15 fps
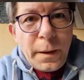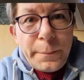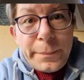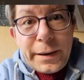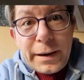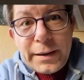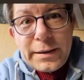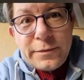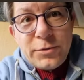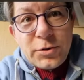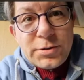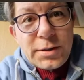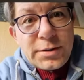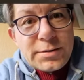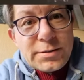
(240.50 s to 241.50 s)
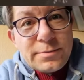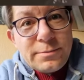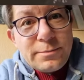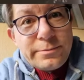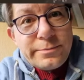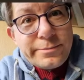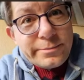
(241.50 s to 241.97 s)
para que vocês
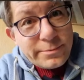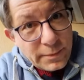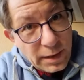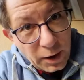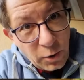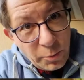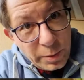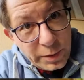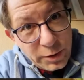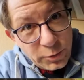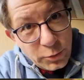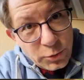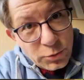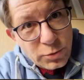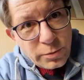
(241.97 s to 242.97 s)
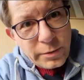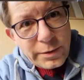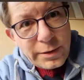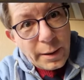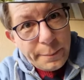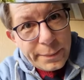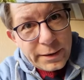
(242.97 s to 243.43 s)
acompanhem conosco
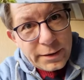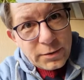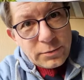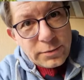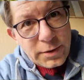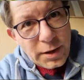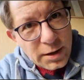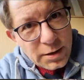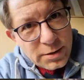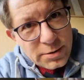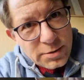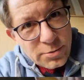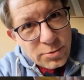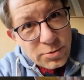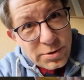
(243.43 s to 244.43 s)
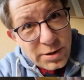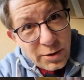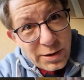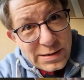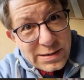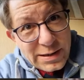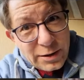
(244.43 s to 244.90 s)
e aprendam desde o
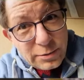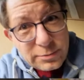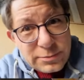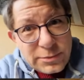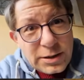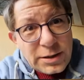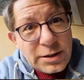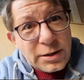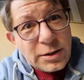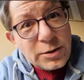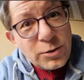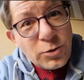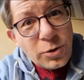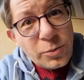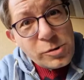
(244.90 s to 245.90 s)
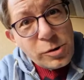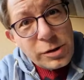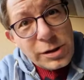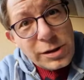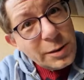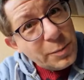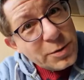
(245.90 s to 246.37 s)
0 a 0, como sua
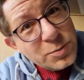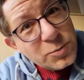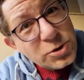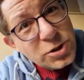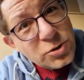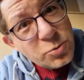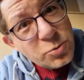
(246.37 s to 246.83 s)
simples mudinha do